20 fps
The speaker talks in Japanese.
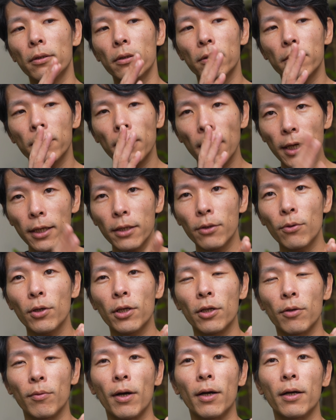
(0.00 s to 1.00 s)
辛い
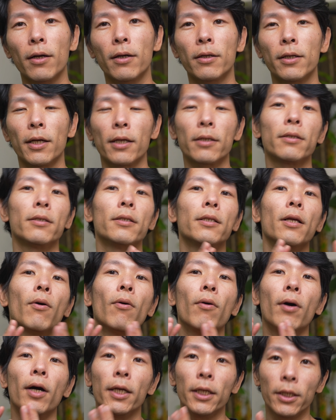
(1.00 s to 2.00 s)
時は休んだ
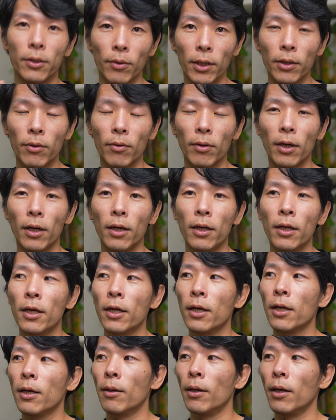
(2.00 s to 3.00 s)
方がいいよねとか、
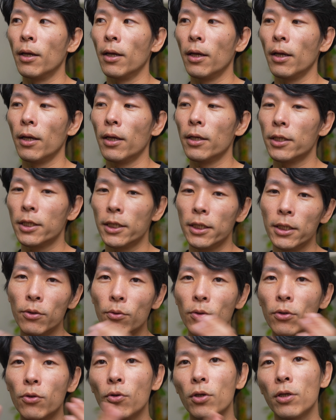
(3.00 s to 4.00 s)
えー、しん
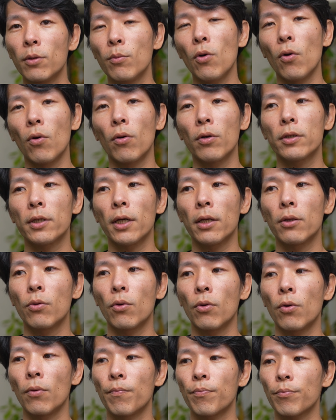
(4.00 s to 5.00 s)
どい時もちゃん
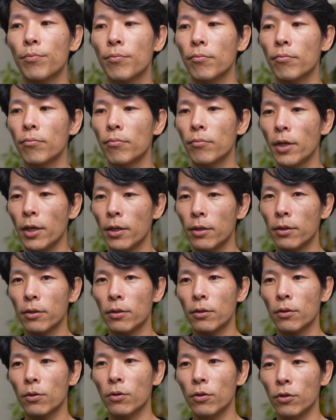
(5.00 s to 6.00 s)
とね、
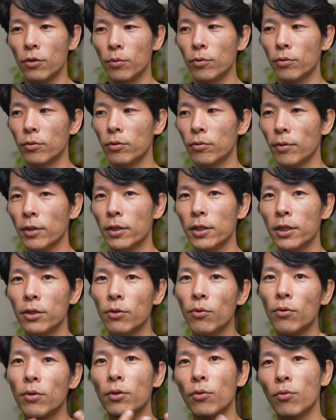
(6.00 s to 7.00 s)
自分はしん
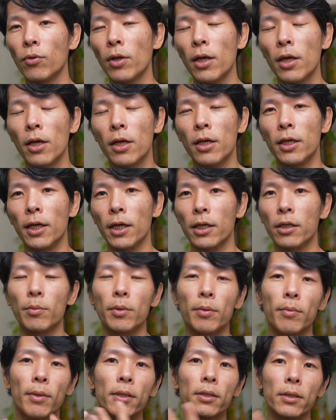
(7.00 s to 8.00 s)
どいので休
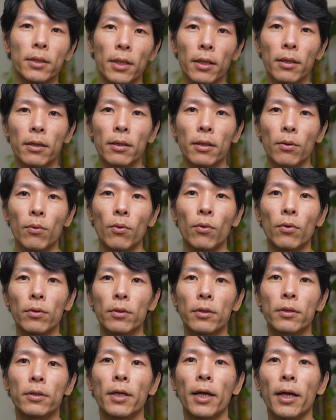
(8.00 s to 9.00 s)
みますねってこ
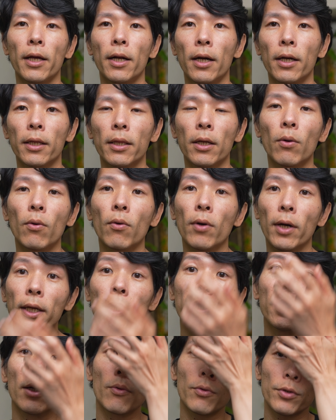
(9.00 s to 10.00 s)
う伝えられた方が
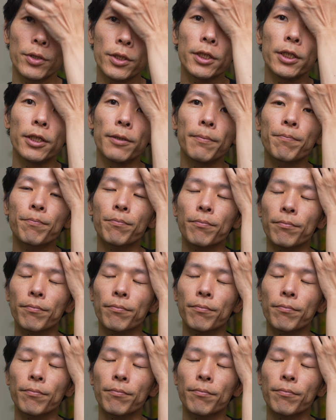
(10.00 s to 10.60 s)
いいだろうし、